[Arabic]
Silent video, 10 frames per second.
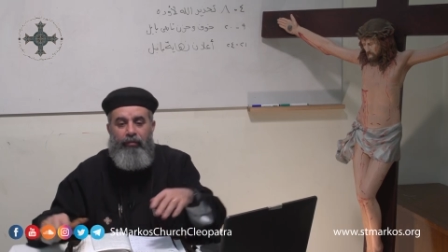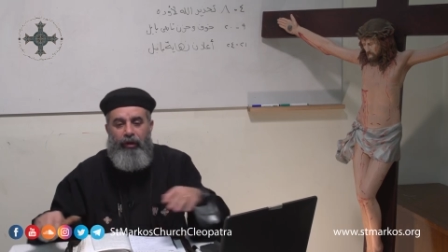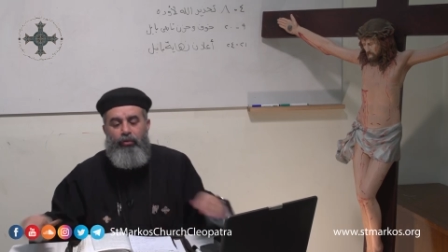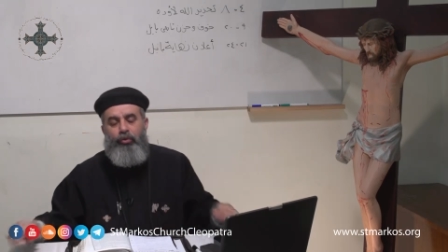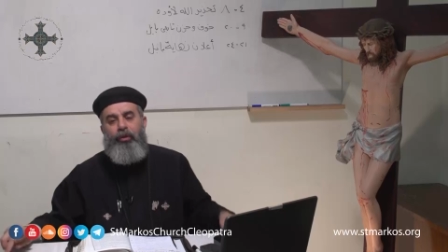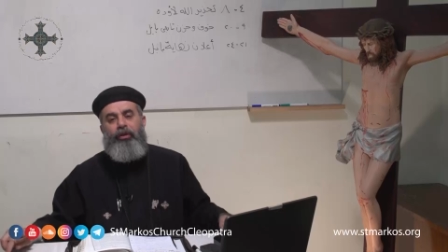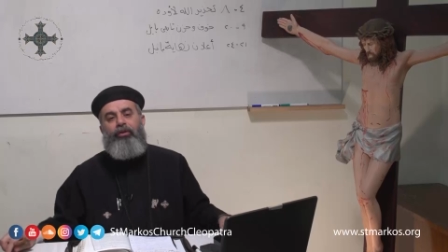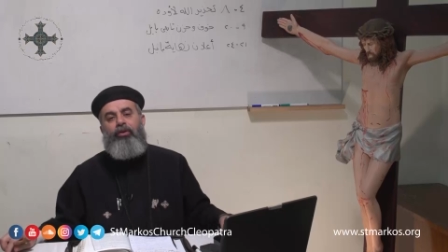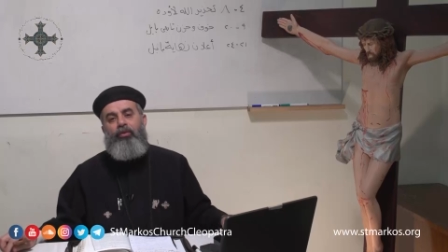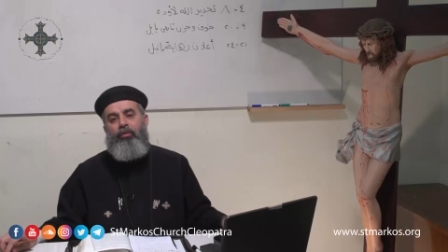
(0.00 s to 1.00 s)
ما عندوش مانع
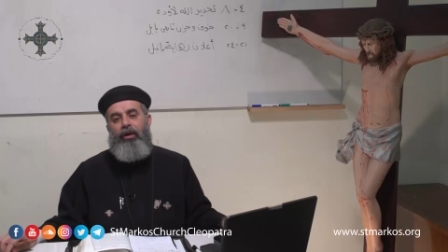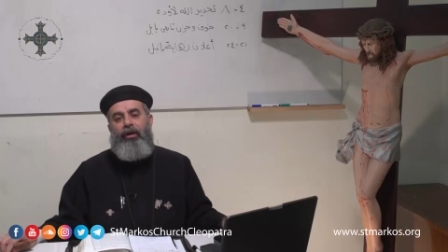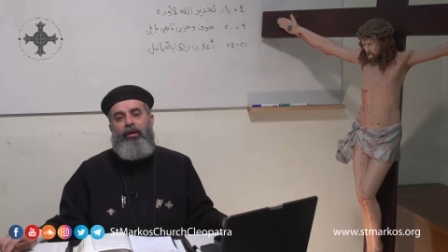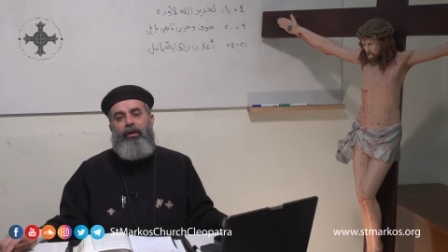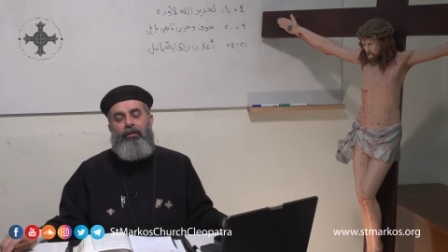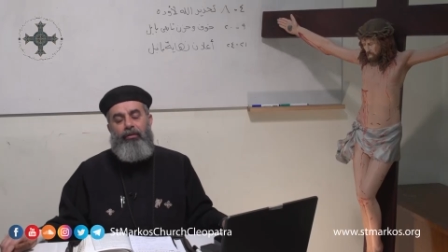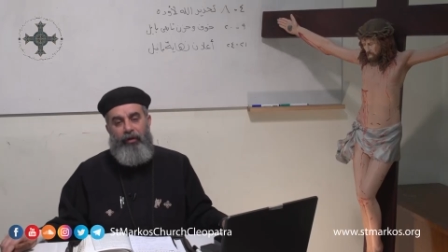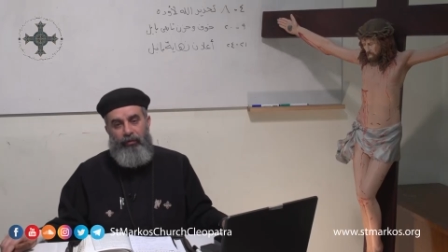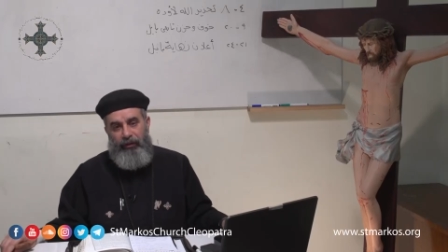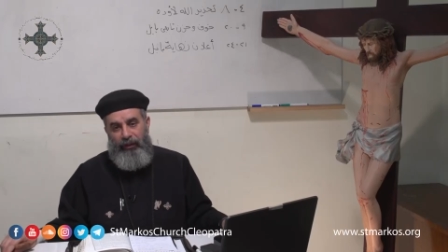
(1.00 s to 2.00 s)
أن هو
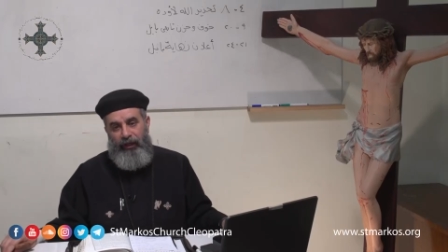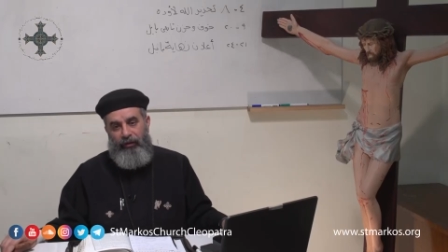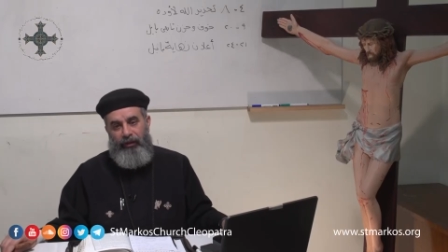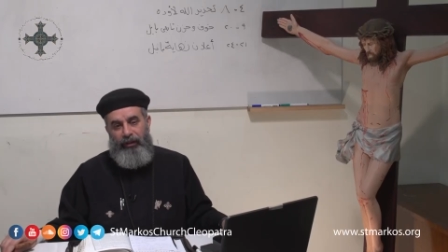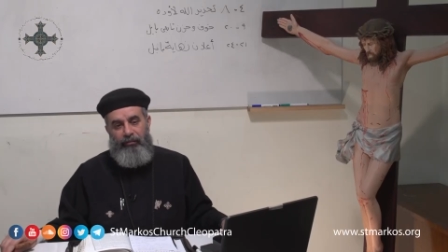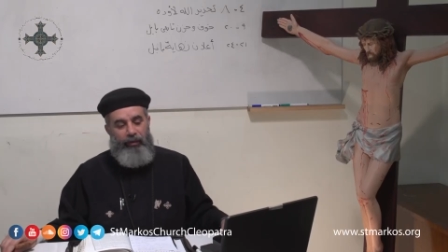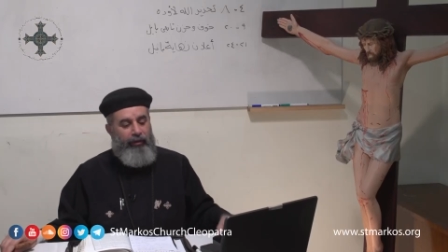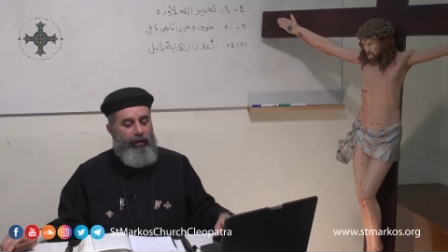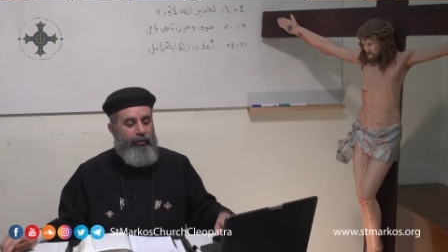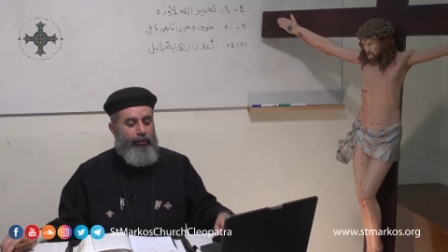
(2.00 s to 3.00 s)
يموت اللي حواليه
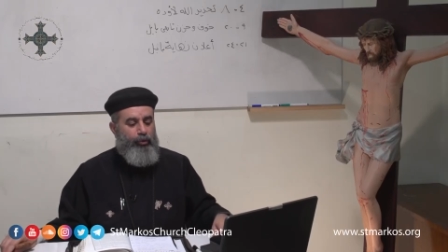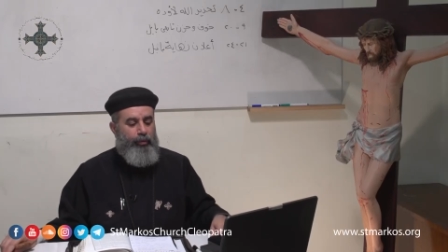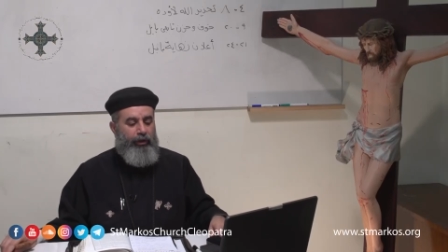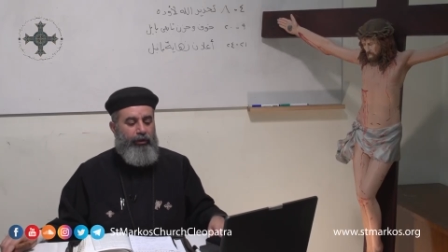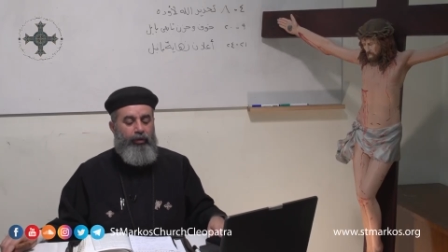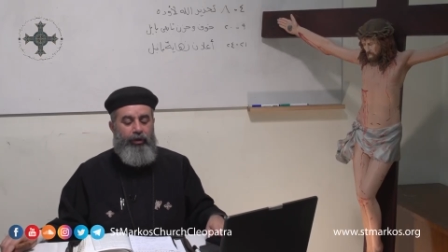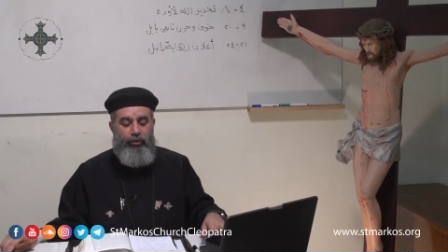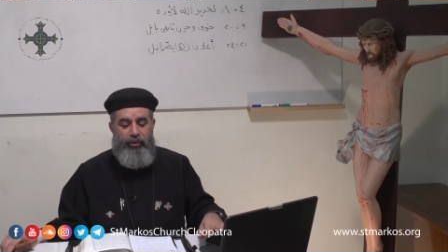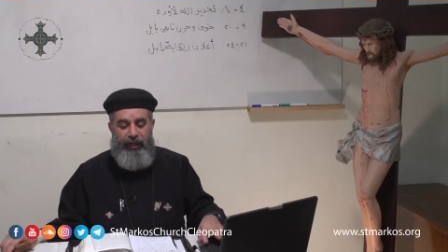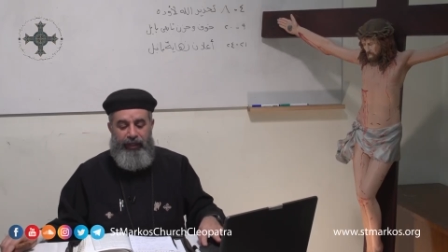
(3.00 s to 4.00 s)
ما عندوش مانع أن هو
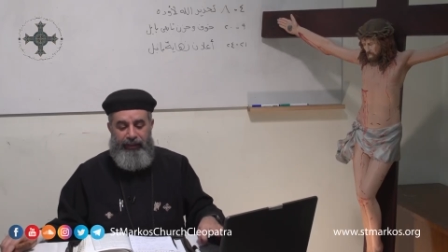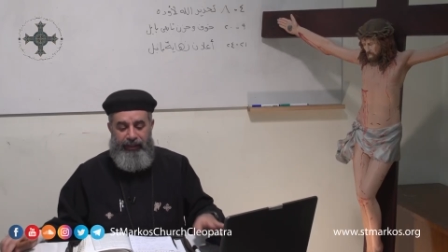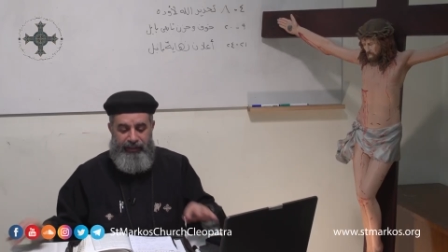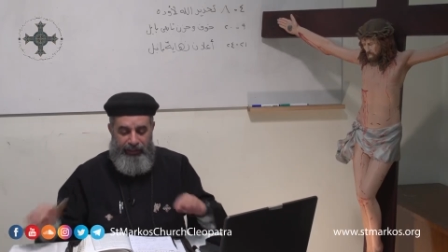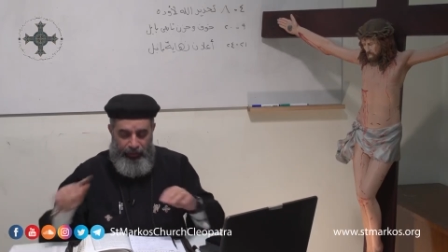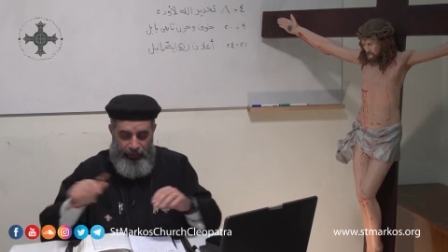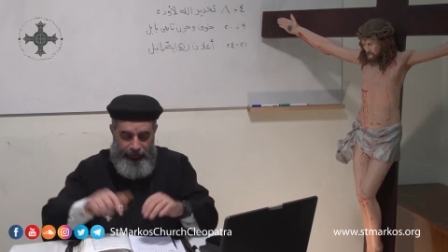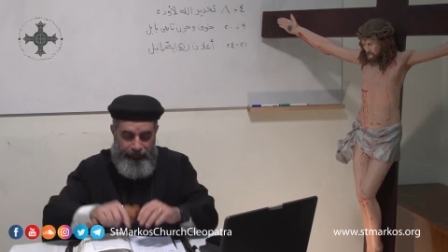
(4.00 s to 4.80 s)
يدوس على الناس اللي حواليه